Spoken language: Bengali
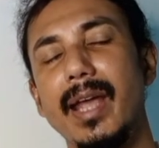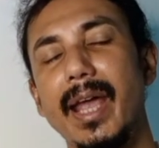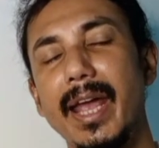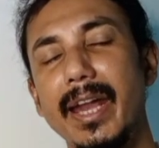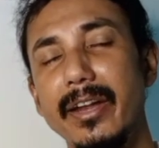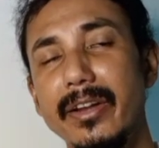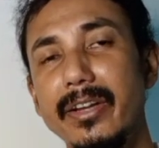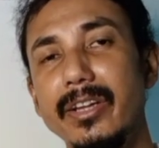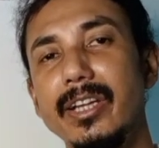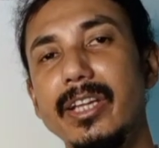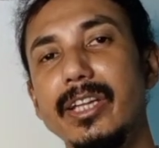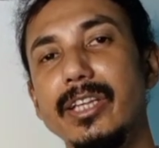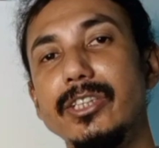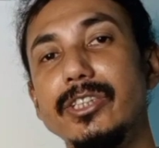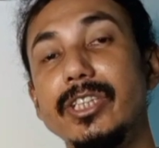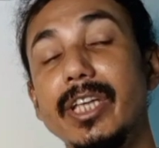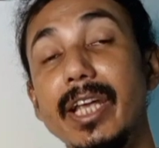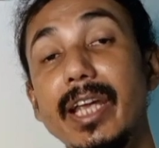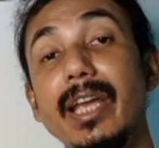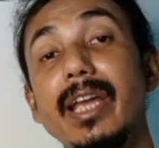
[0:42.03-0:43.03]
গ্যারেন্টি
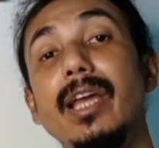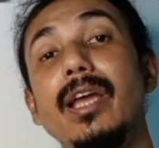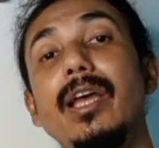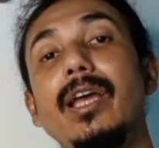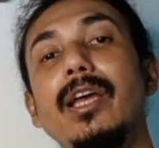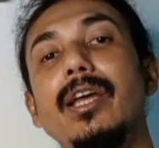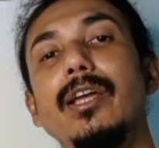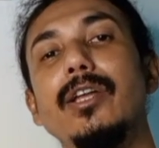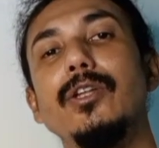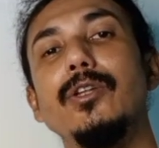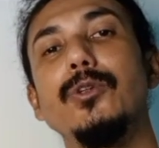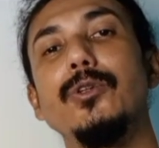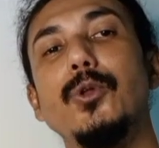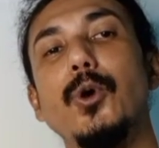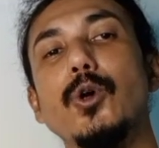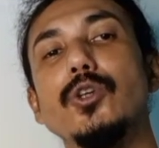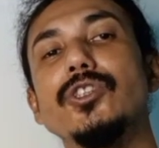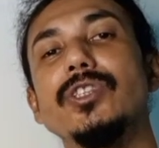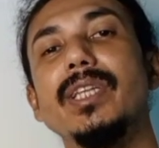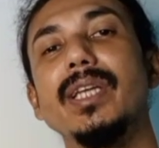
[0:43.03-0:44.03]
যে
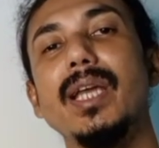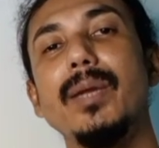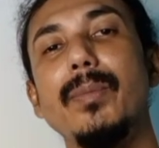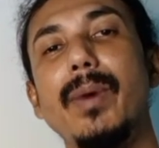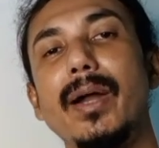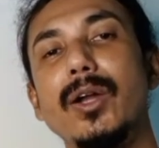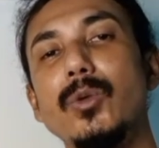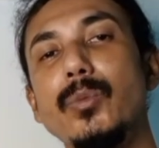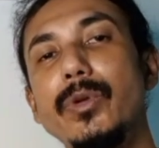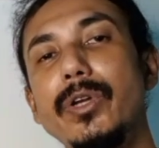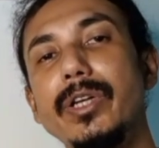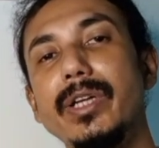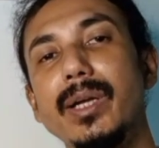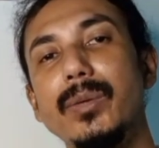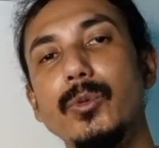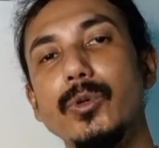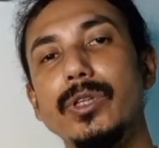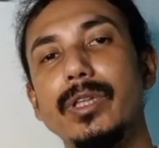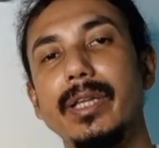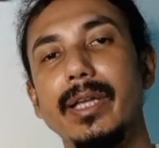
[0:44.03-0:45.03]
দশ থেকে বারো
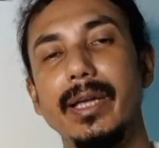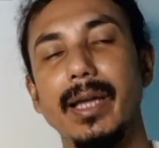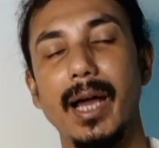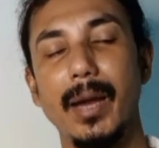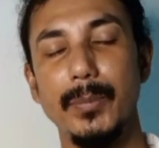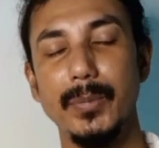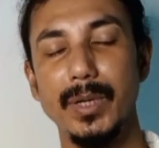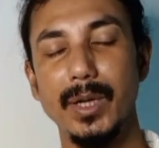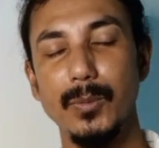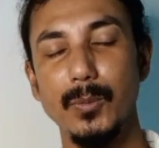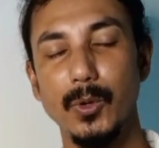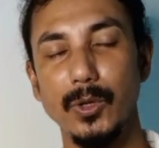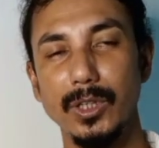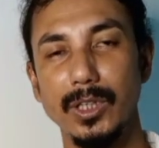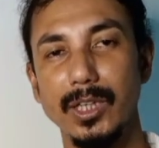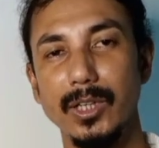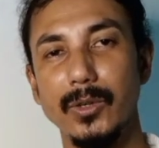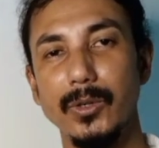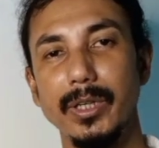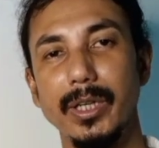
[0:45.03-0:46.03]
মিনিটের মধ্যে আপনার মন
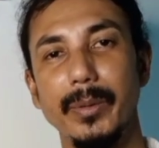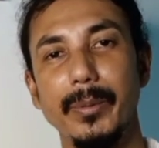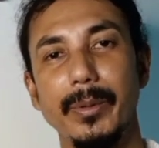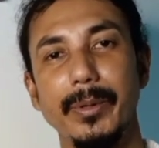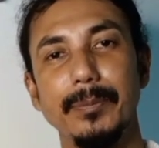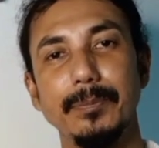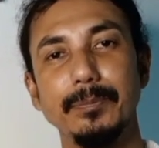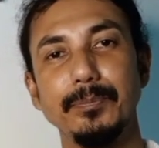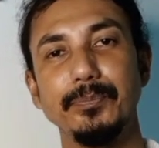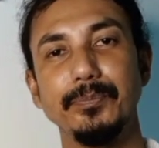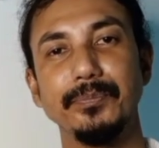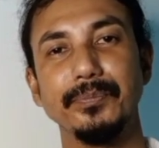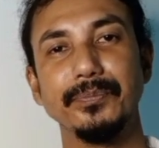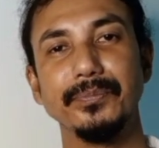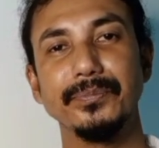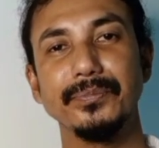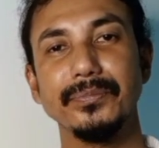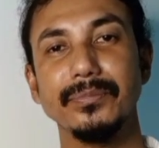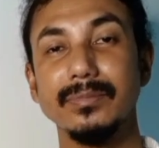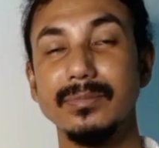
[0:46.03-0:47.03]
ঠিক হয়ে যাবে
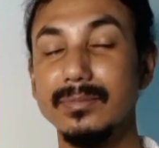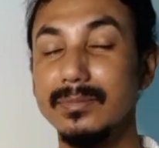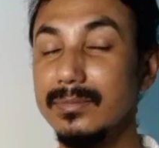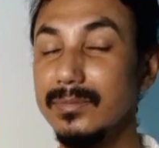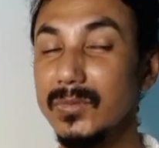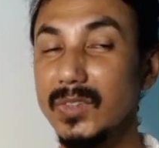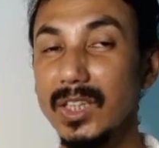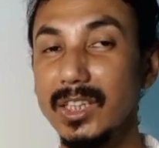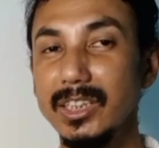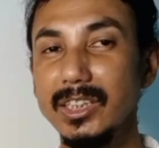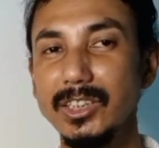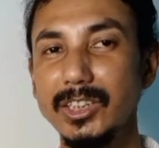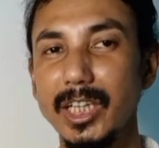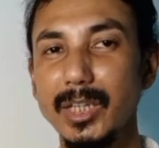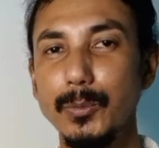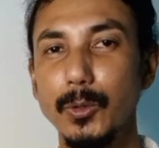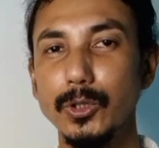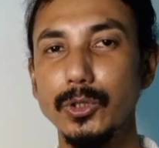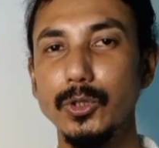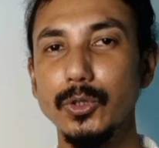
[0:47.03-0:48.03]
কি
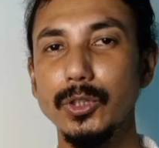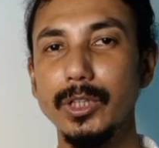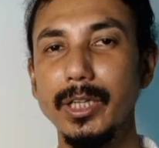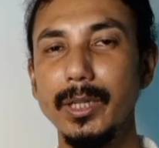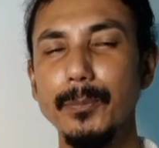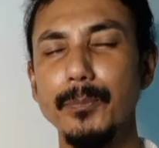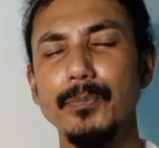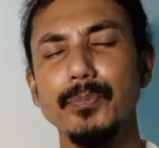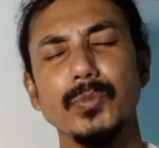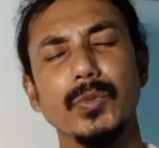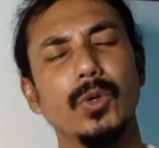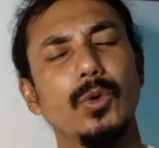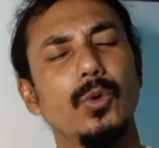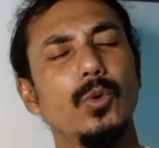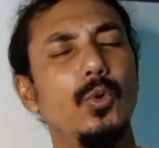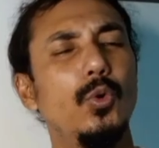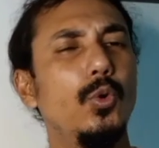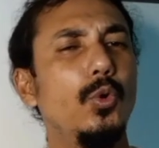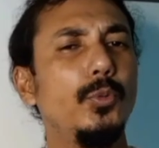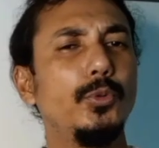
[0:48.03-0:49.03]
সেই পদ্ধতি
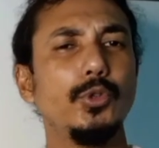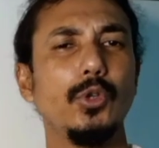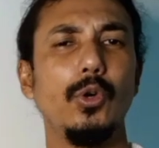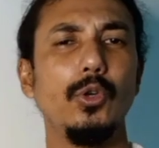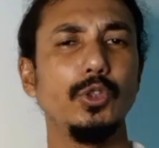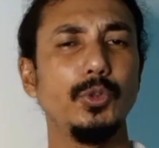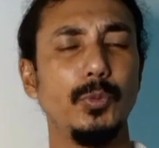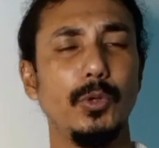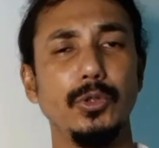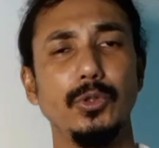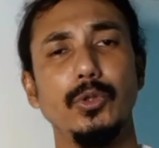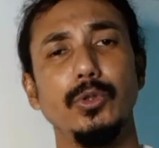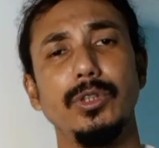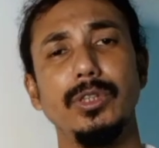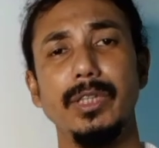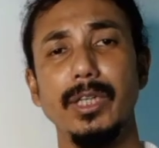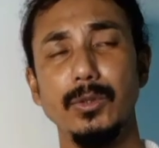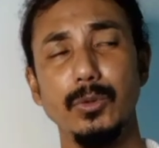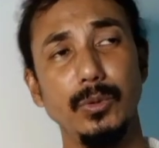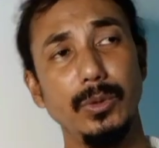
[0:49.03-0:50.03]
খুব সহজ
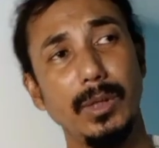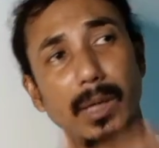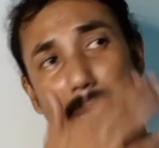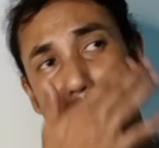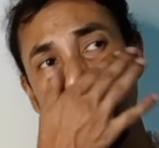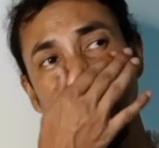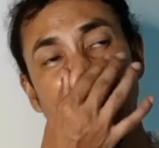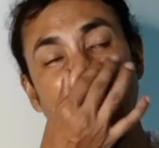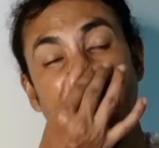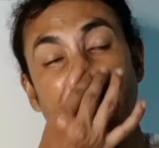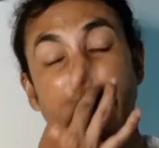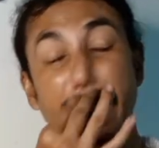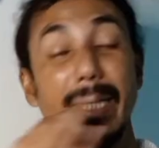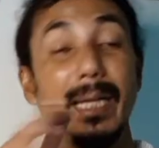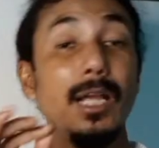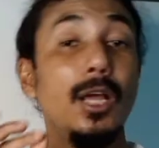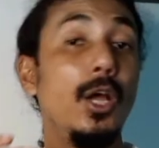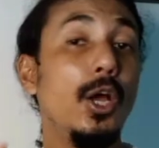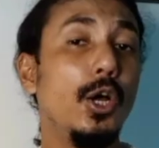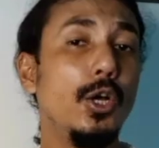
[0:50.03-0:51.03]
পদ্ধতি দেখুন আমাদের
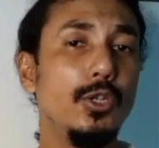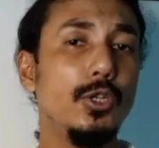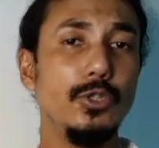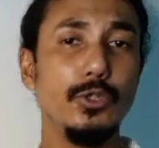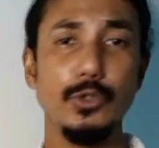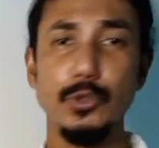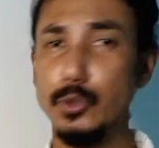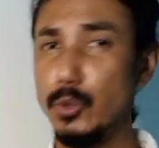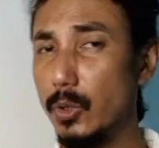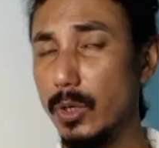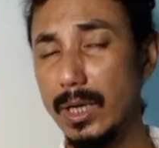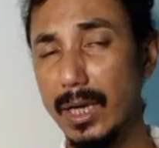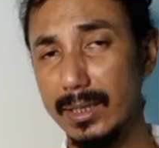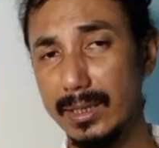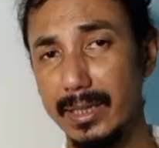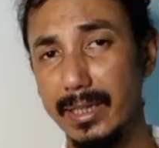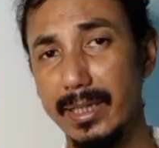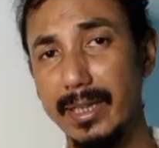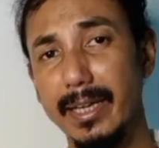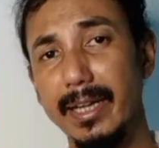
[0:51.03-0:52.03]

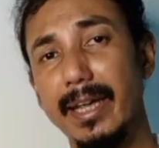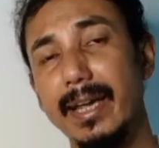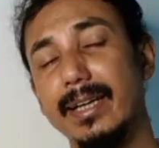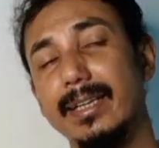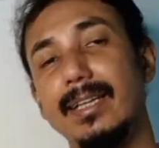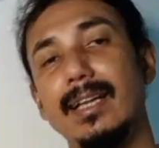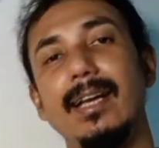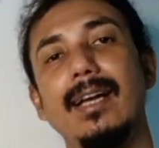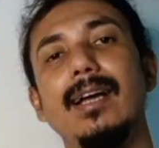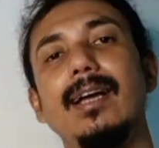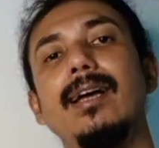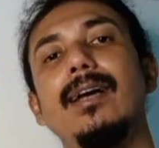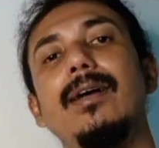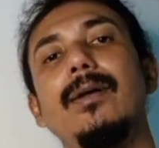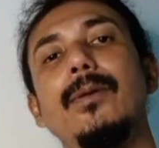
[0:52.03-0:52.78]
যোগাতে একটা